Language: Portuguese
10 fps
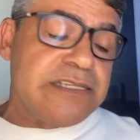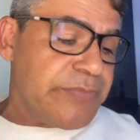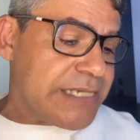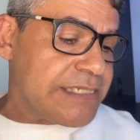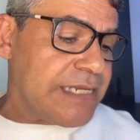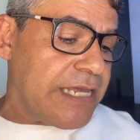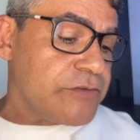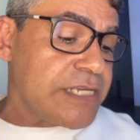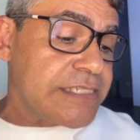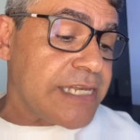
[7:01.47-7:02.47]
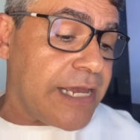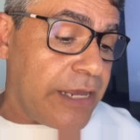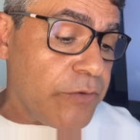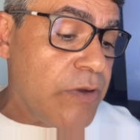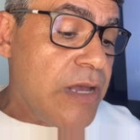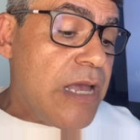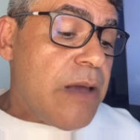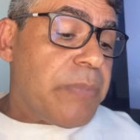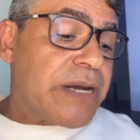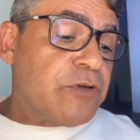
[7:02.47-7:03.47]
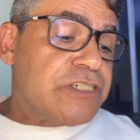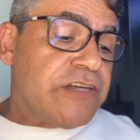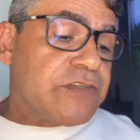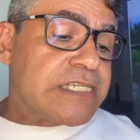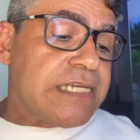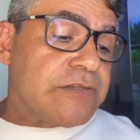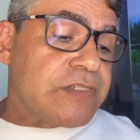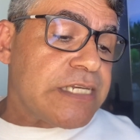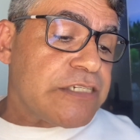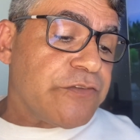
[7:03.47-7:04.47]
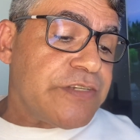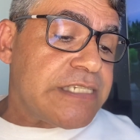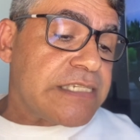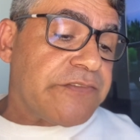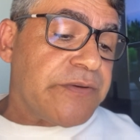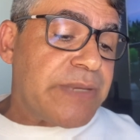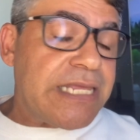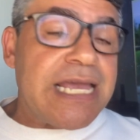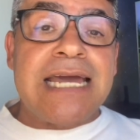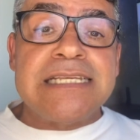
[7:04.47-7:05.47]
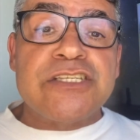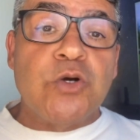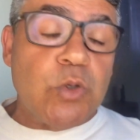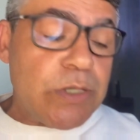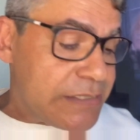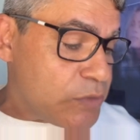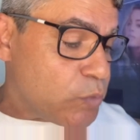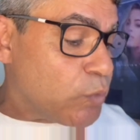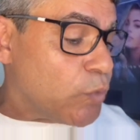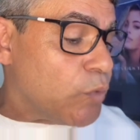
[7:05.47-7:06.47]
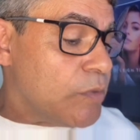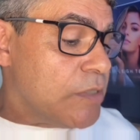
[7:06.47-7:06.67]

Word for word: de brasileiros em Israel para motivos que não sejam visita a familiares ou estudo.